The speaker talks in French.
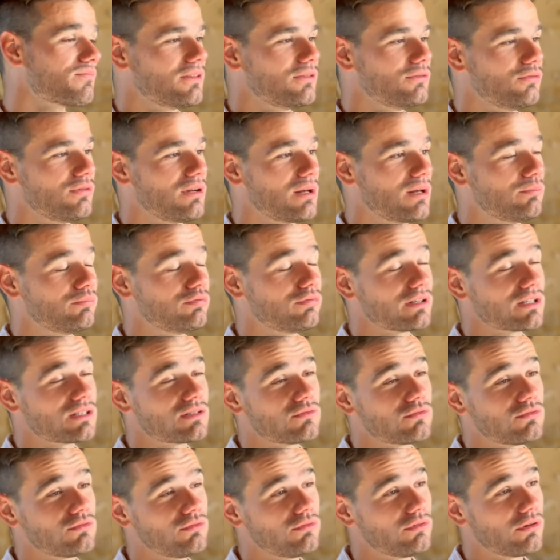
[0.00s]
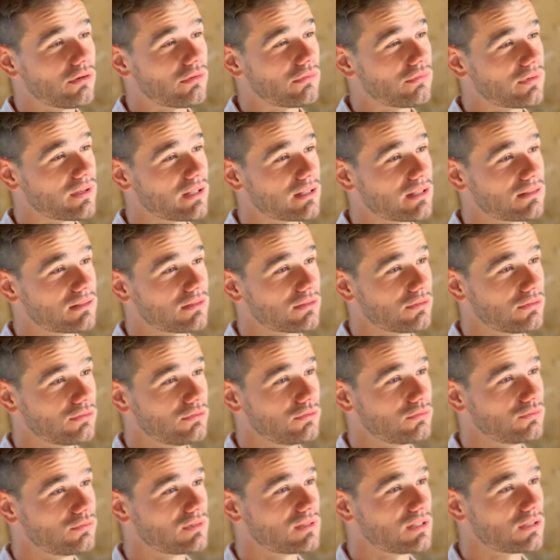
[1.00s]
de la pourriture, en fait, euh,
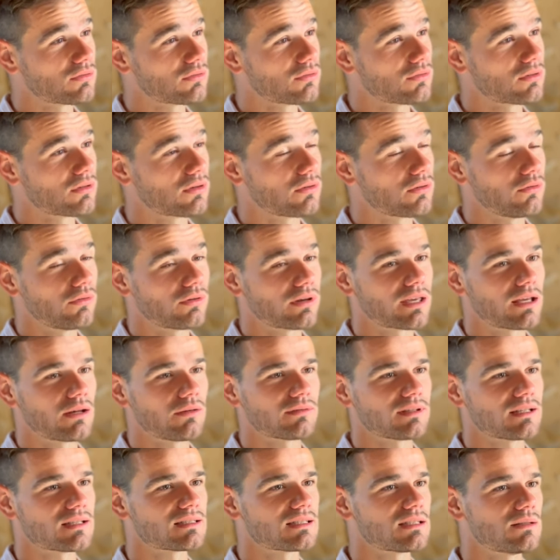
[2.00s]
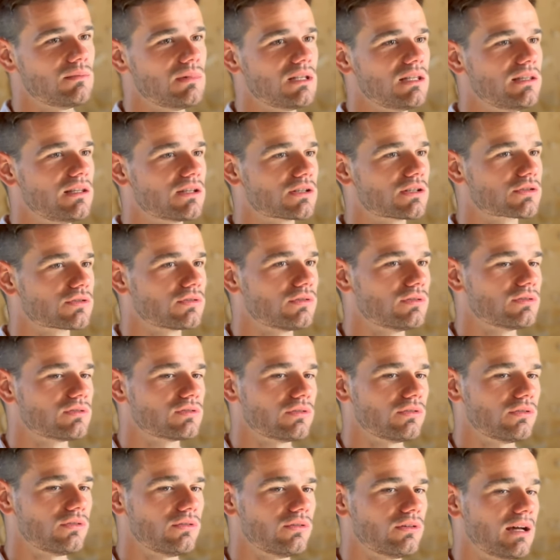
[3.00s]
de tous ces trucs euh, auxquels on assimile des
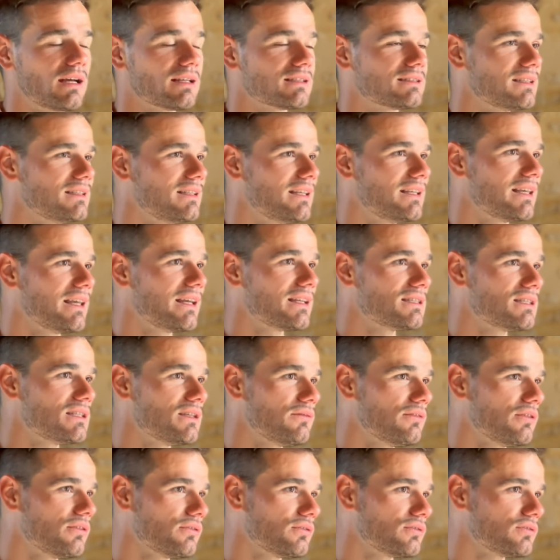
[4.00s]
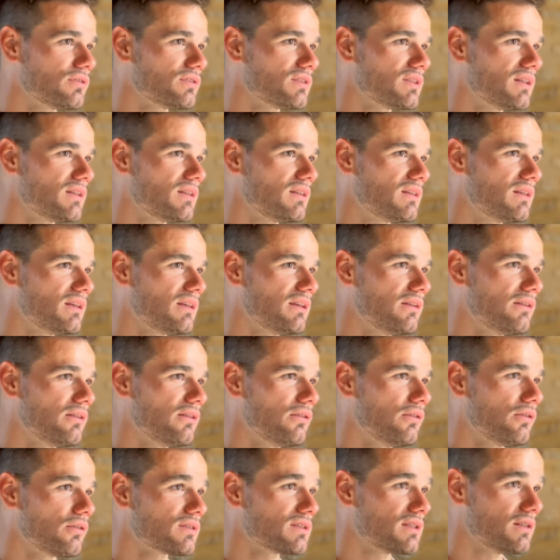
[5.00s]
choses euh, assez négatives dans nos sociétés
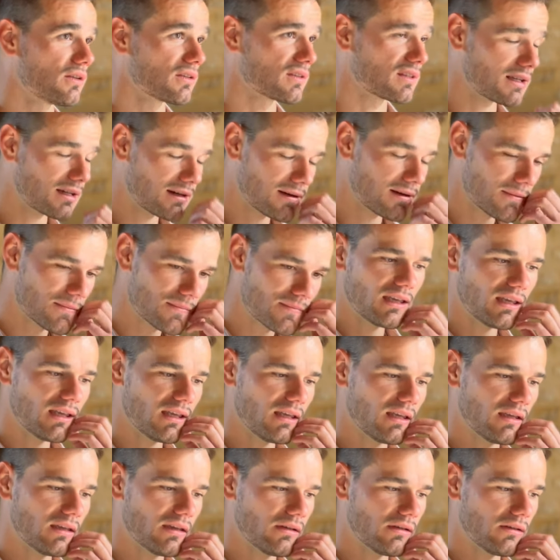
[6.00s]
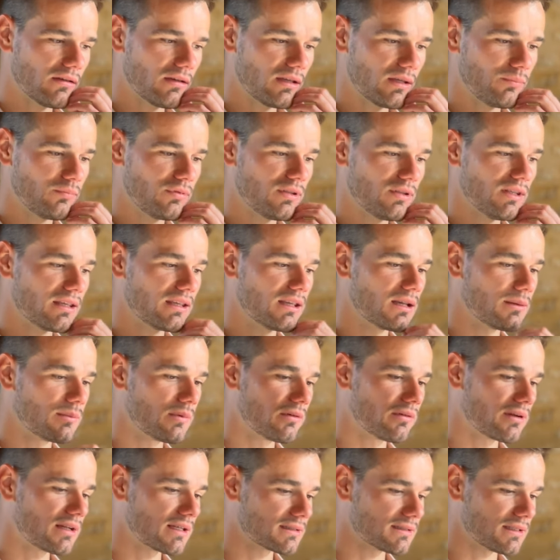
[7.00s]
occidentales. Et, puis
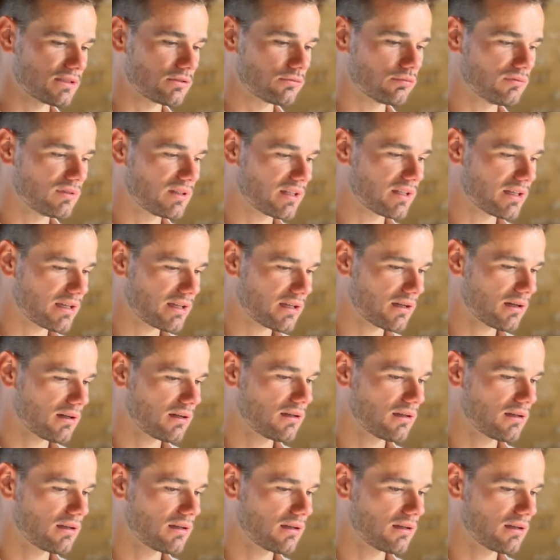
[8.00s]
également, voilà, c'est sous terre,